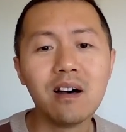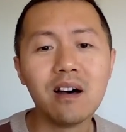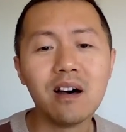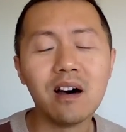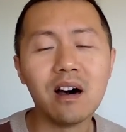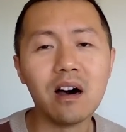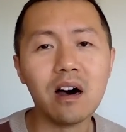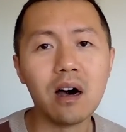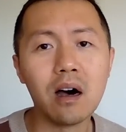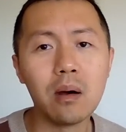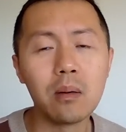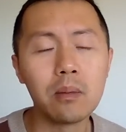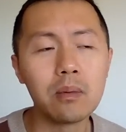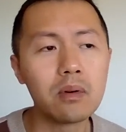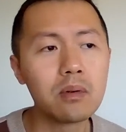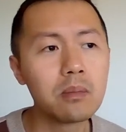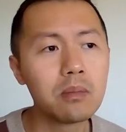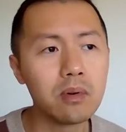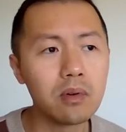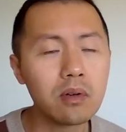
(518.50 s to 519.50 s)
啊，
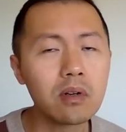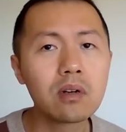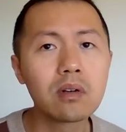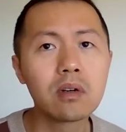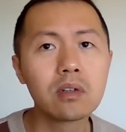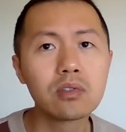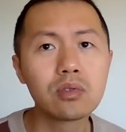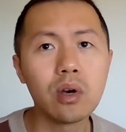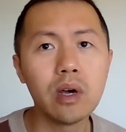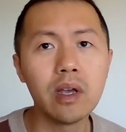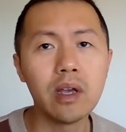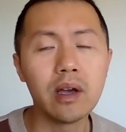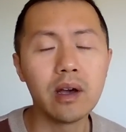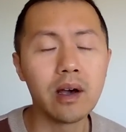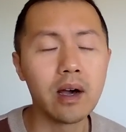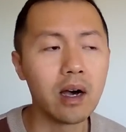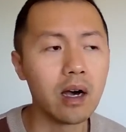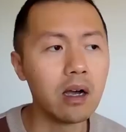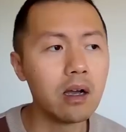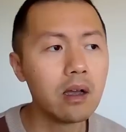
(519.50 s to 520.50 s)
不不是说吹
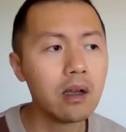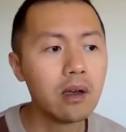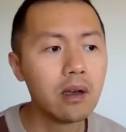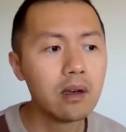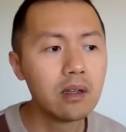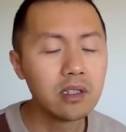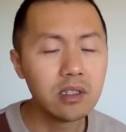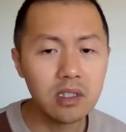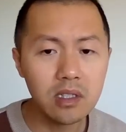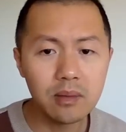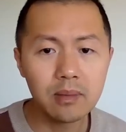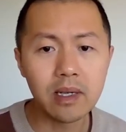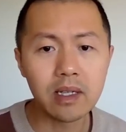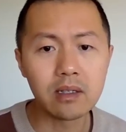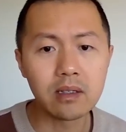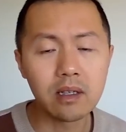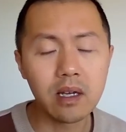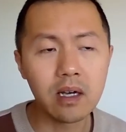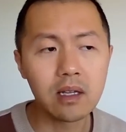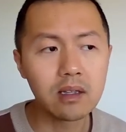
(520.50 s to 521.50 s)
啊，基
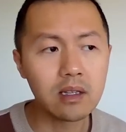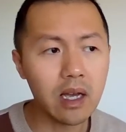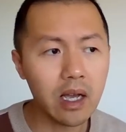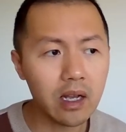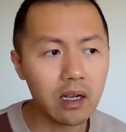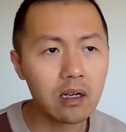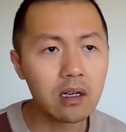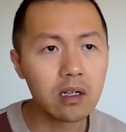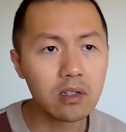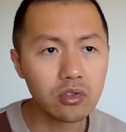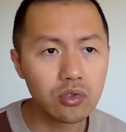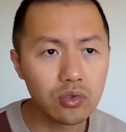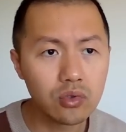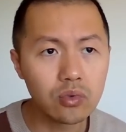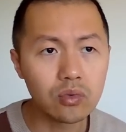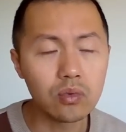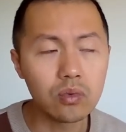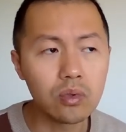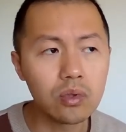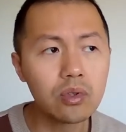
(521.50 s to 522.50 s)
本上耐克
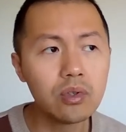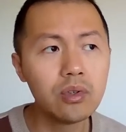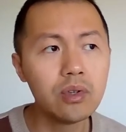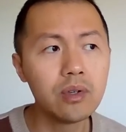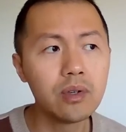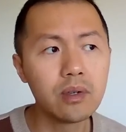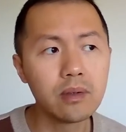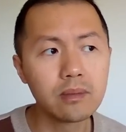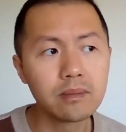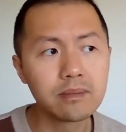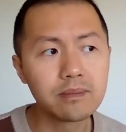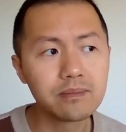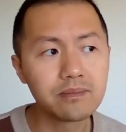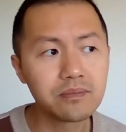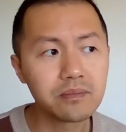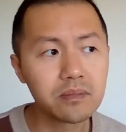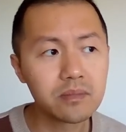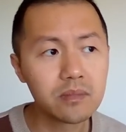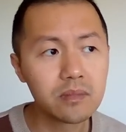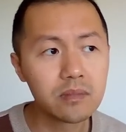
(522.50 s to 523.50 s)
属于
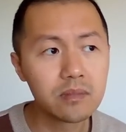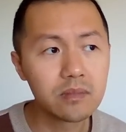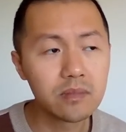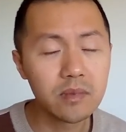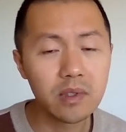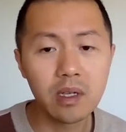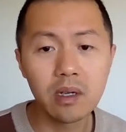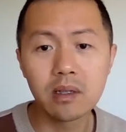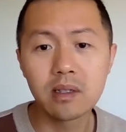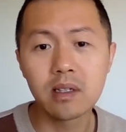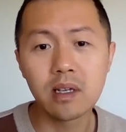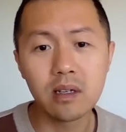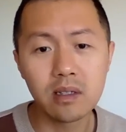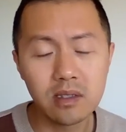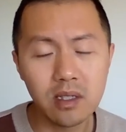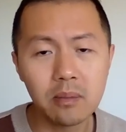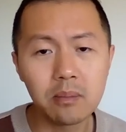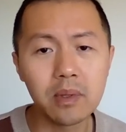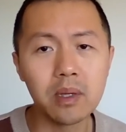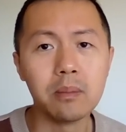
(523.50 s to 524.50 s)
这这
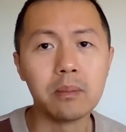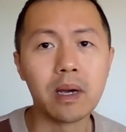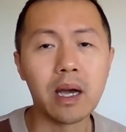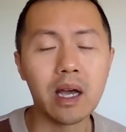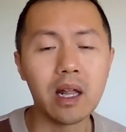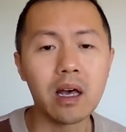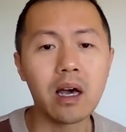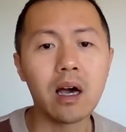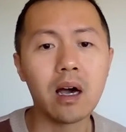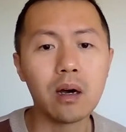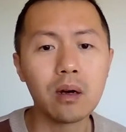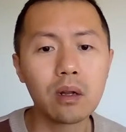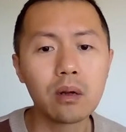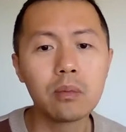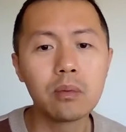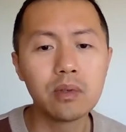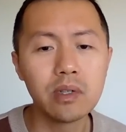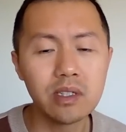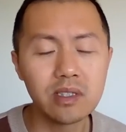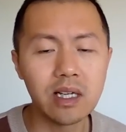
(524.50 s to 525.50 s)
正品牌啊，而
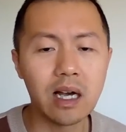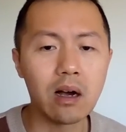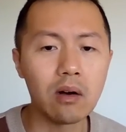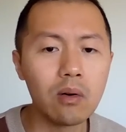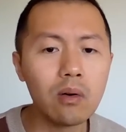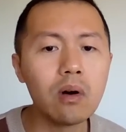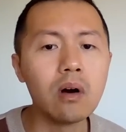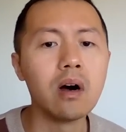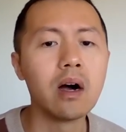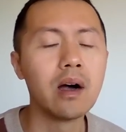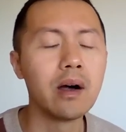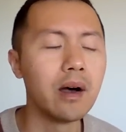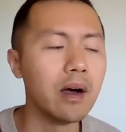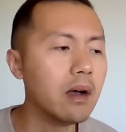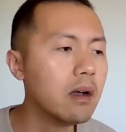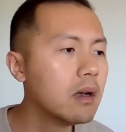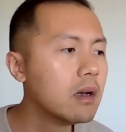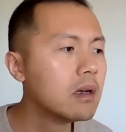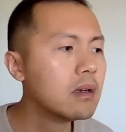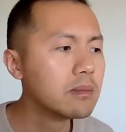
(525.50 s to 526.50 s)
不是假货啊，
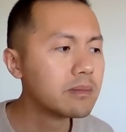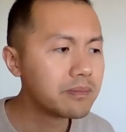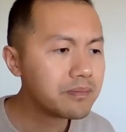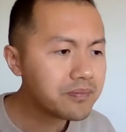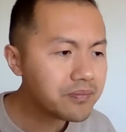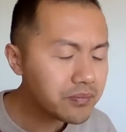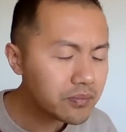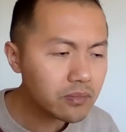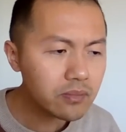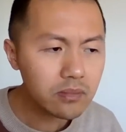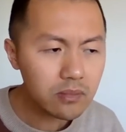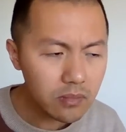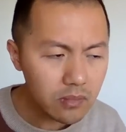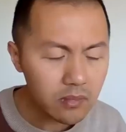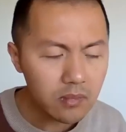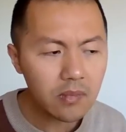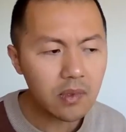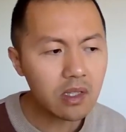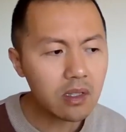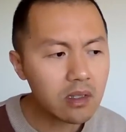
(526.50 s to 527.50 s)

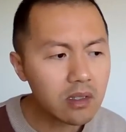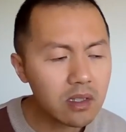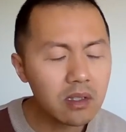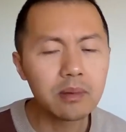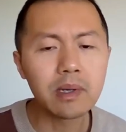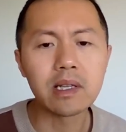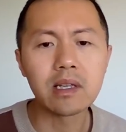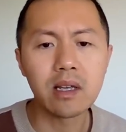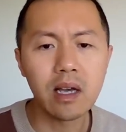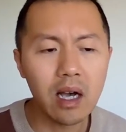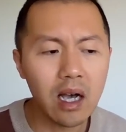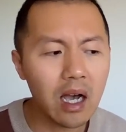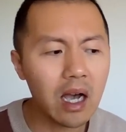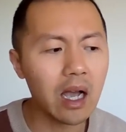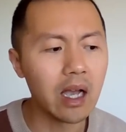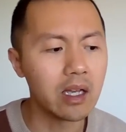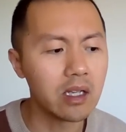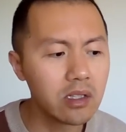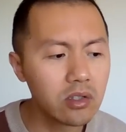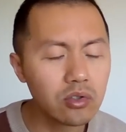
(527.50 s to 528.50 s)
基本上
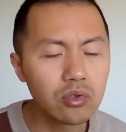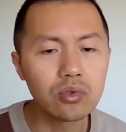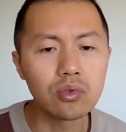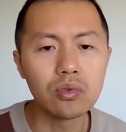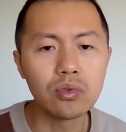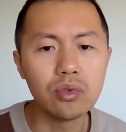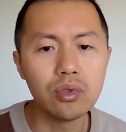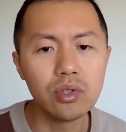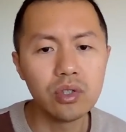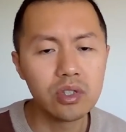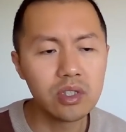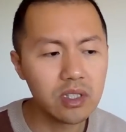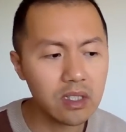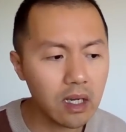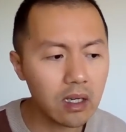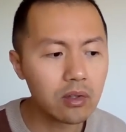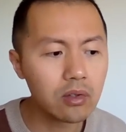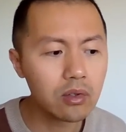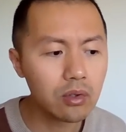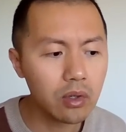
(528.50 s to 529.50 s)
还属于
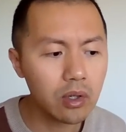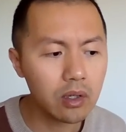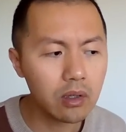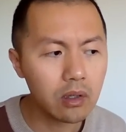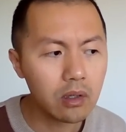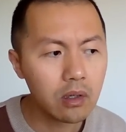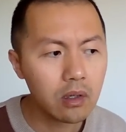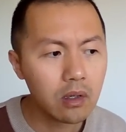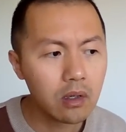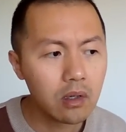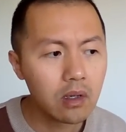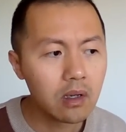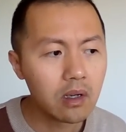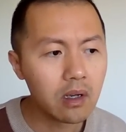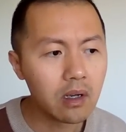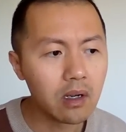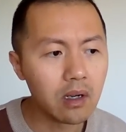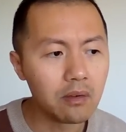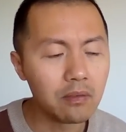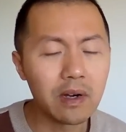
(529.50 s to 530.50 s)
相对
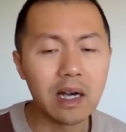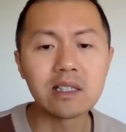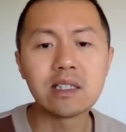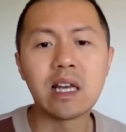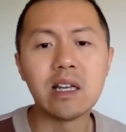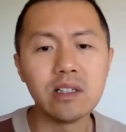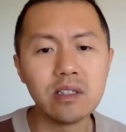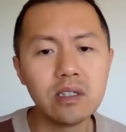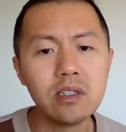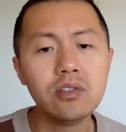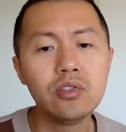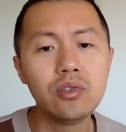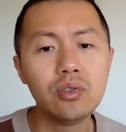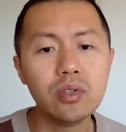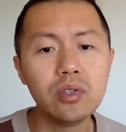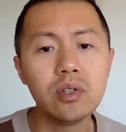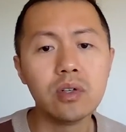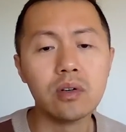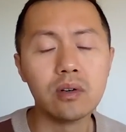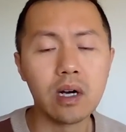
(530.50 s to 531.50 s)
呃发展性需
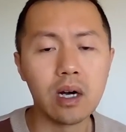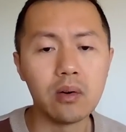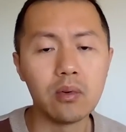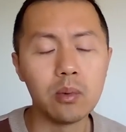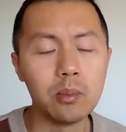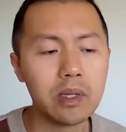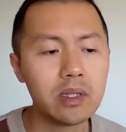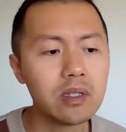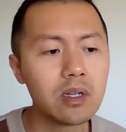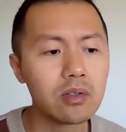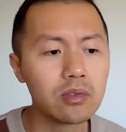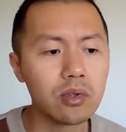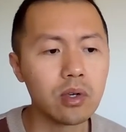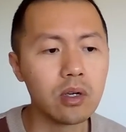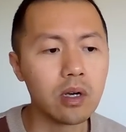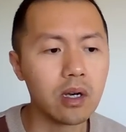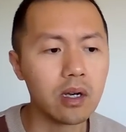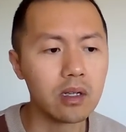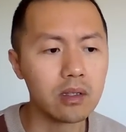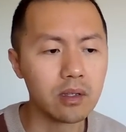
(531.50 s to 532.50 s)
求啊，我们叫做
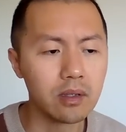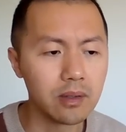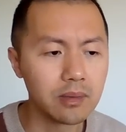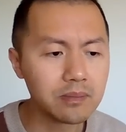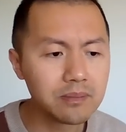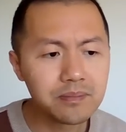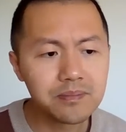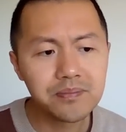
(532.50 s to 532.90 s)
啊这，